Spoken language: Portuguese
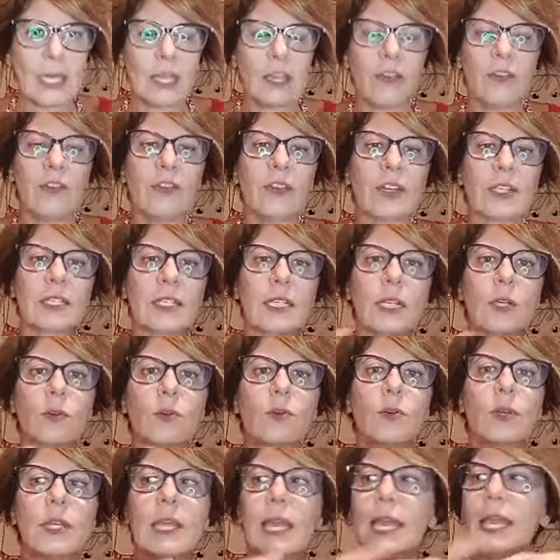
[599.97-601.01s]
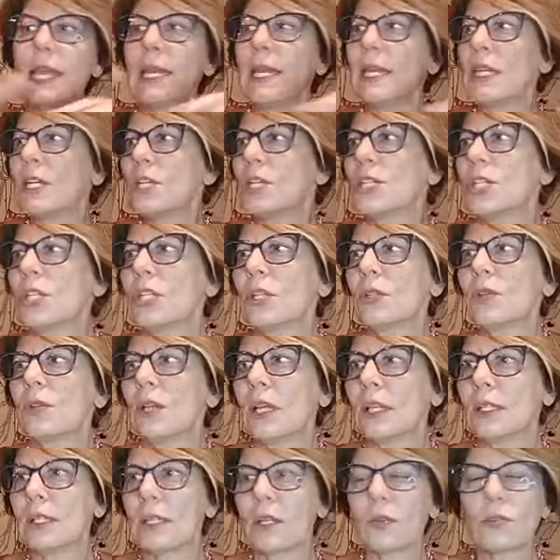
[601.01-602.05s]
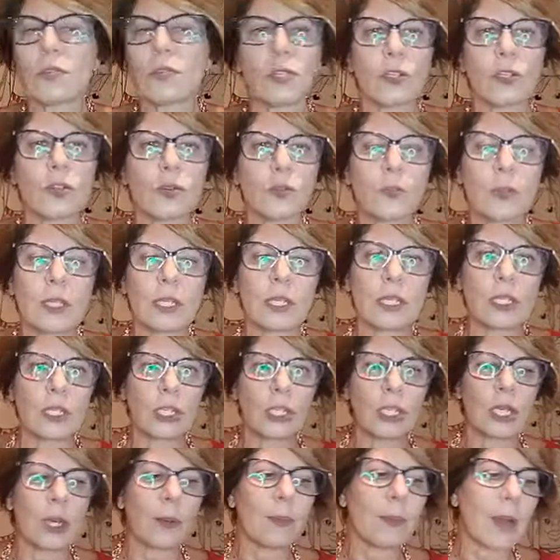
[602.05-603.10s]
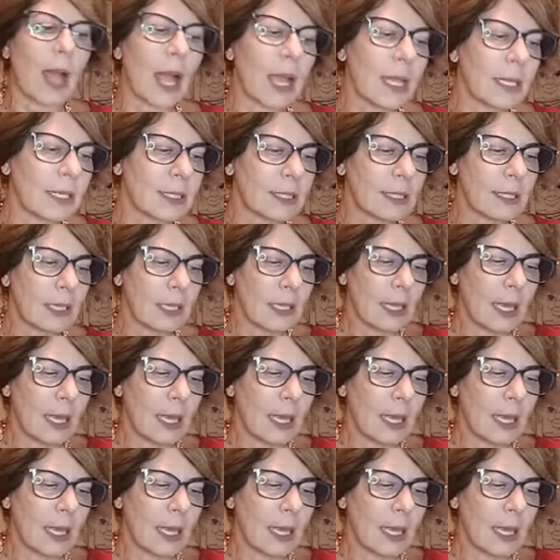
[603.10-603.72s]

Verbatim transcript: e fazer com que a energia do Natal seja uma energia mais